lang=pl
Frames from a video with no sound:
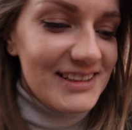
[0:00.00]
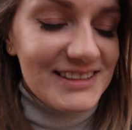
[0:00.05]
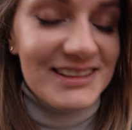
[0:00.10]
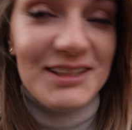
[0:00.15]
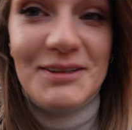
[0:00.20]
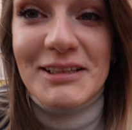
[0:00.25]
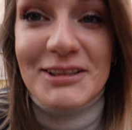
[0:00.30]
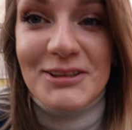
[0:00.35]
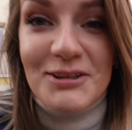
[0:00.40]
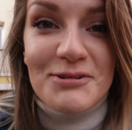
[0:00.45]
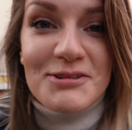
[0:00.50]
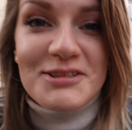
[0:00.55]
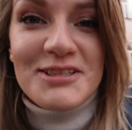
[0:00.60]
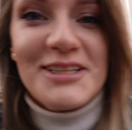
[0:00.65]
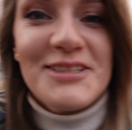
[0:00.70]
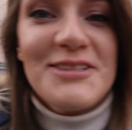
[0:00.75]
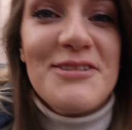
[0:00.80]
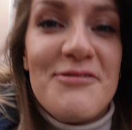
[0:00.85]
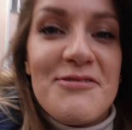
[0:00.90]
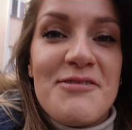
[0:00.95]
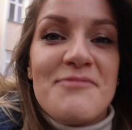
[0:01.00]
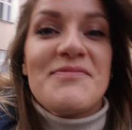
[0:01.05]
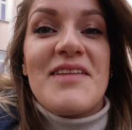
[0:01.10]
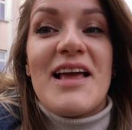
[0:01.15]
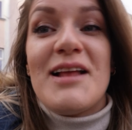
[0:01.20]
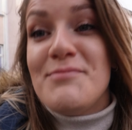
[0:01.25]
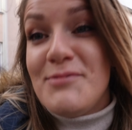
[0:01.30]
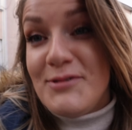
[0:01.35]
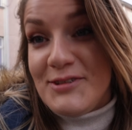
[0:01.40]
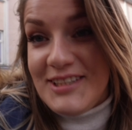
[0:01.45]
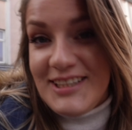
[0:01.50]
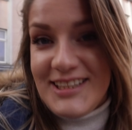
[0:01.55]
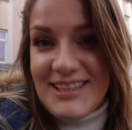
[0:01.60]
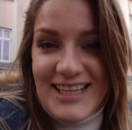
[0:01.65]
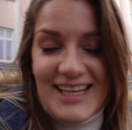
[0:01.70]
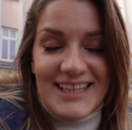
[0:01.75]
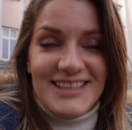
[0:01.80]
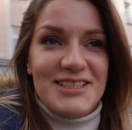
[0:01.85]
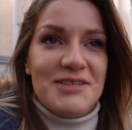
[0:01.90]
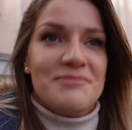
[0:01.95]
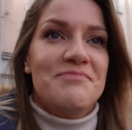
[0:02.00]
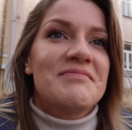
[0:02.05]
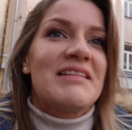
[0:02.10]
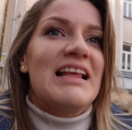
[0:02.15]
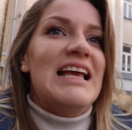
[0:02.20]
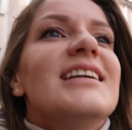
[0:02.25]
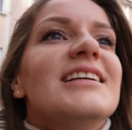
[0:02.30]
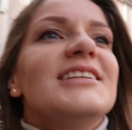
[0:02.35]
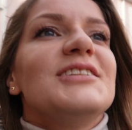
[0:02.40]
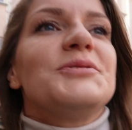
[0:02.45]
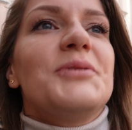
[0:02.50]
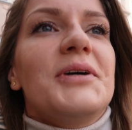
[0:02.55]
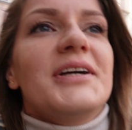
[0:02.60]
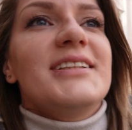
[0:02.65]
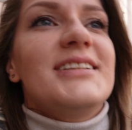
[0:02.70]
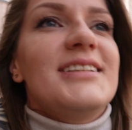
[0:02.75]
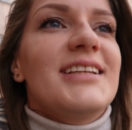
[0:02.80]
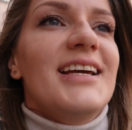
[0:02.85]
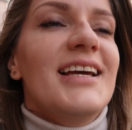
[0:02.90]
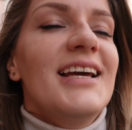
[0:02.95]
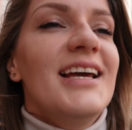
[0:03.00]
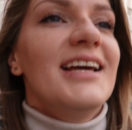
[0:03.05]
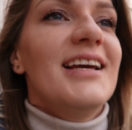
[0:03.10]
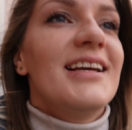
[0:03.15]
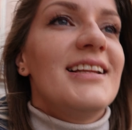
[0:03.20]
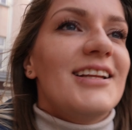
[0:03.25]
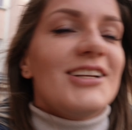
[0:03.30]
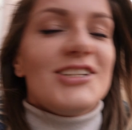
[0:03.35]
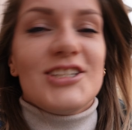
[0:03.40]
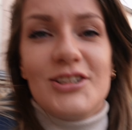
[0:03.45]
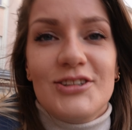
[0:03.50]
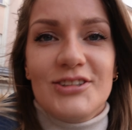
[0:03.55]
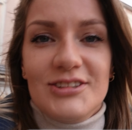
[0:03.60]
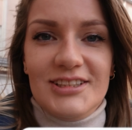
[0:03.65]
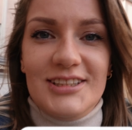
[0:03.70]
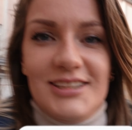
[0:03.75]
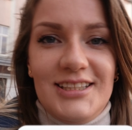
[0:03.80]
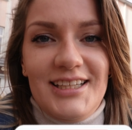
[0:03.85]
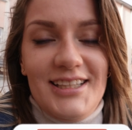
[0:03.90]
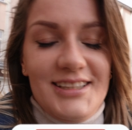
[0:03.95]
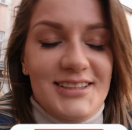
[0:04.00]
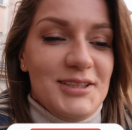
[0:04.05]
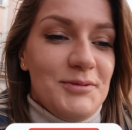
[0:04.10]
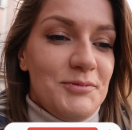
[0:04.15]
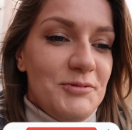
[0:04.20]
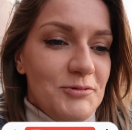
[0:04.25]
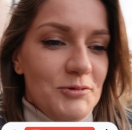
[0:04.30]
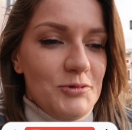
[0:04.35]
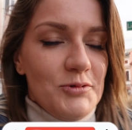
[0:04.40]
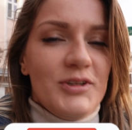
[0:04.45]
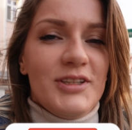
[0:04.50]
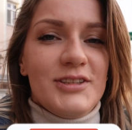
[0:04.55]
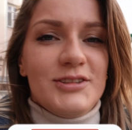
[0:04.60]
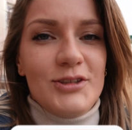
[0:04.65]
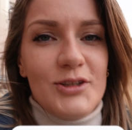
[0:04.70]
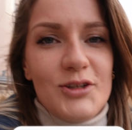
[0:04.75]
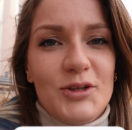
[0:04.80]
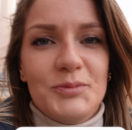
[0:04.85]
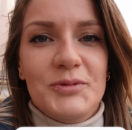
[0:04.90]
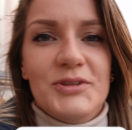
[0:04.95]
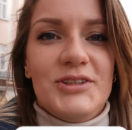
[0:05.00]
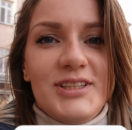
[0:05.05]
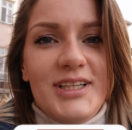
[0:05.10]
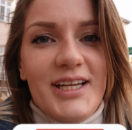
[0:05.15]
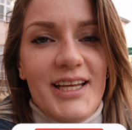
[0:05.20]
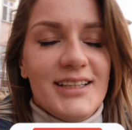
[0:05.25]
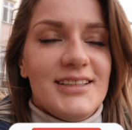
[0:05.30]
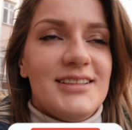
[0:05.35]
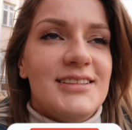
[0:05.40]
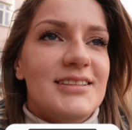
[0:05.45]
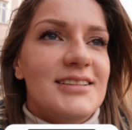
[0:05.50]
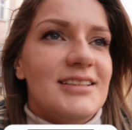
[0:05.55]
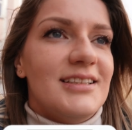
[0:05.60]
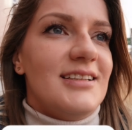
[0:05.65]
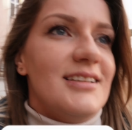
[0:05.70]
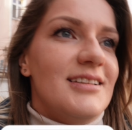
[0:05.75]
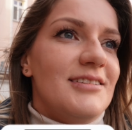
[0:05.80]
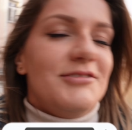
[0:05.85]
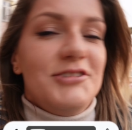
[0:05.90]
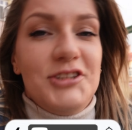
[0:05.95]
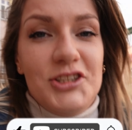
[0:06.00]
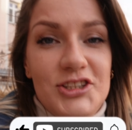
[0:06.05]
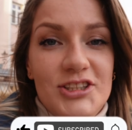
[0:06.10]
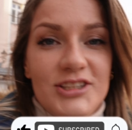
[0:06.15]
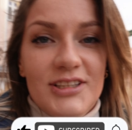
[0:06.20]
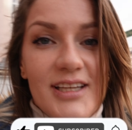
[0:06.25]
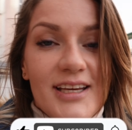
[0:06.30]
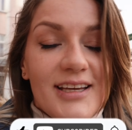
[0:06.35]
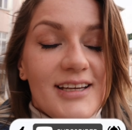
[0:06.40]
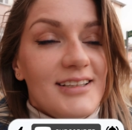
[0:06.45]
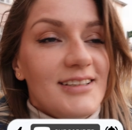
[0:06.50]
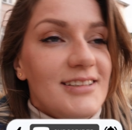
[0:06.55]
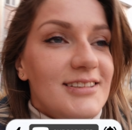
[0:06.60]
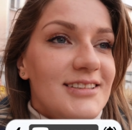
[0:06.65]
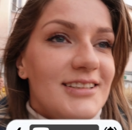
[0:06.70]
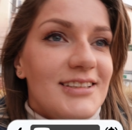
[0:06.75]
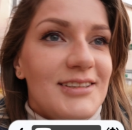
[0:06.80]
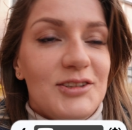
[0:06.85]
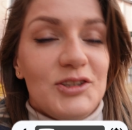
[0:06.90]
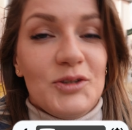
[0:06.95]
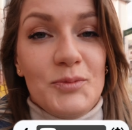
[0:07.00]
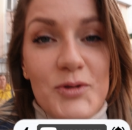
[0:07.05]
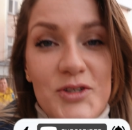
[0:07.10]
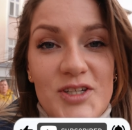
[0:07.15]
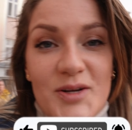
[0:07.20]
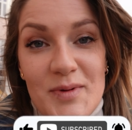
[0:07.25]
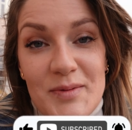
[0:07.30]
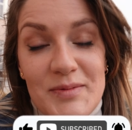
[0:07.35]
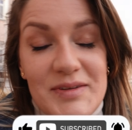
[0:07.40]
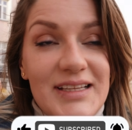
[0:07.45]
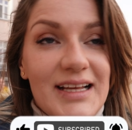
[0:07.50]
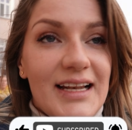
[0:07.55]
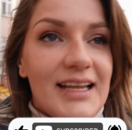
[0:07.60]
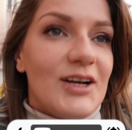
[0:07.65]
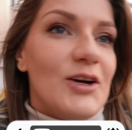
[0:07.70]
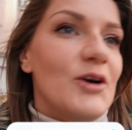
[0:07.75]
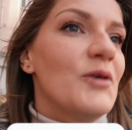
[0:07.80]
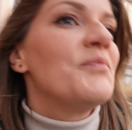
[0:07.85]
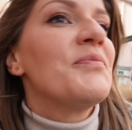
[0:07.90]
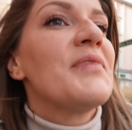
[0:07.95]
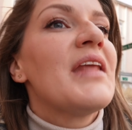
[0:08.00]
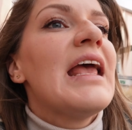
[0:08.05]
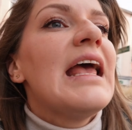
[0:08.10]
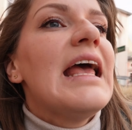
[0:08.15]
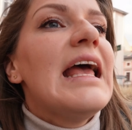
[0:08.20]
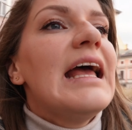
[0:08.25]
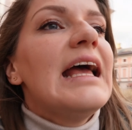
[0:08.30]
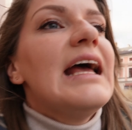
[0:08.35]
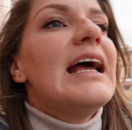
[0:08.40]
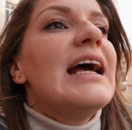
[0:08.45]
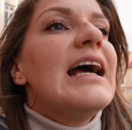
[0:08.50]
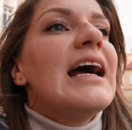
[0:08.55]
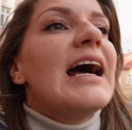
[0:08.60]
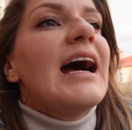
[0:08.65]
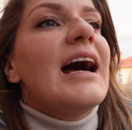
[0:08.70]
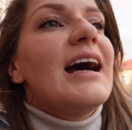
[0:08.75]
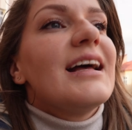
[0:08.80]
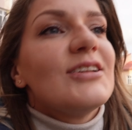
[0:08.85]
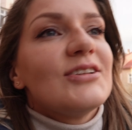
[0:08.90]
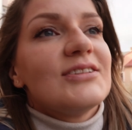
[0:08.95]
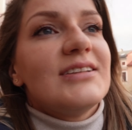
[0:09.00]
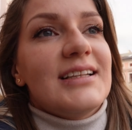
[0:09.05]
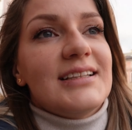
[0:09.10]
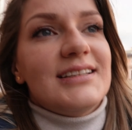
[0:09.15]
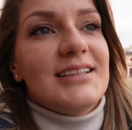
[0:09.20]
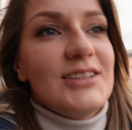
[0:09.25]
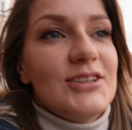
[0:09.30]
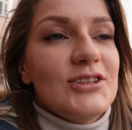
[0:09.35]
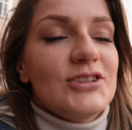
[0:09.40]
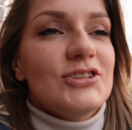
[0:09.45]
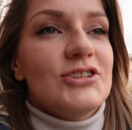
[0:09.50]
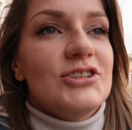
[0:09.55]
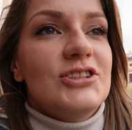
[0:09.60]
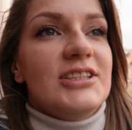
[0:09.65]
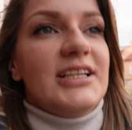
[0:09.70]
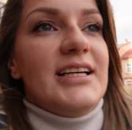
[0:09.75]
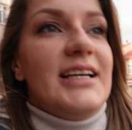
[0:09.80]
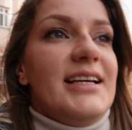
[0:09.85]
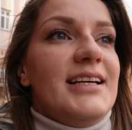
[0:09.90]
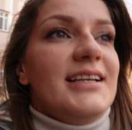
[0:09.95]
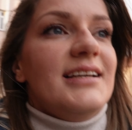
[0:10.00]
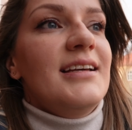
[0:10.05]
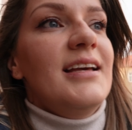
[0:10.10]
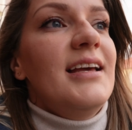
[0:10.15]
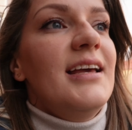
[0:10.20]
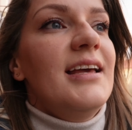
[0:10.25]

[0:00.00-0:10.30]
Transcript: sałatką śledziową albo ze śledziem. I słuchajcie, dlaczego ze śledziem? W ogóle co robi śledź e, w Cieszynie, gdzie do morza mamy daleko? Ano dlatego, że